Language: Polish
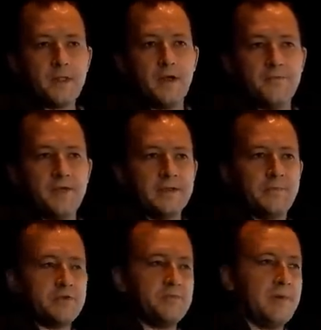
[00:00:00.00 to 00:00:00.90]
I w ten
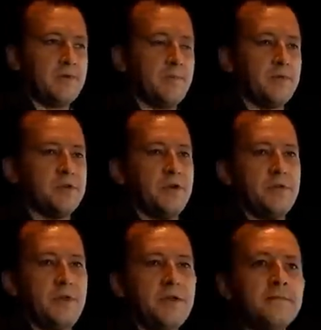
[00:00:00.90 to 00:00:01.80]
sposób mamy to
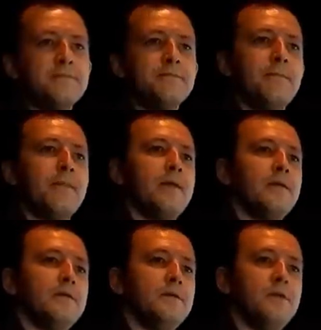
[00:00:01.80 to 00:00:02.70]
podzielone
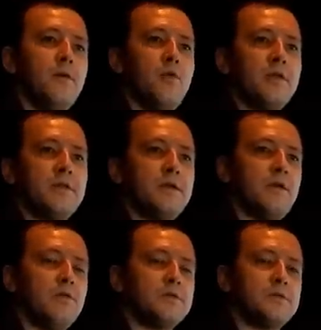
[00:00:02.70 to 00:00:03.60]
i opłaty
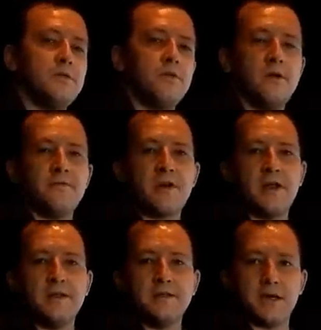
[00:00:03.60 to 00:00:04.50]
oscylują w
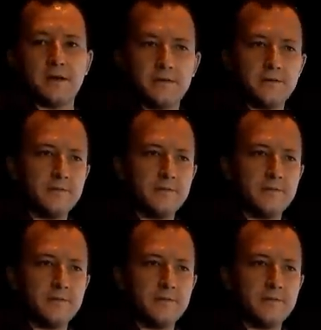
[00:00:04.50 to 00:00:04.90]
granicach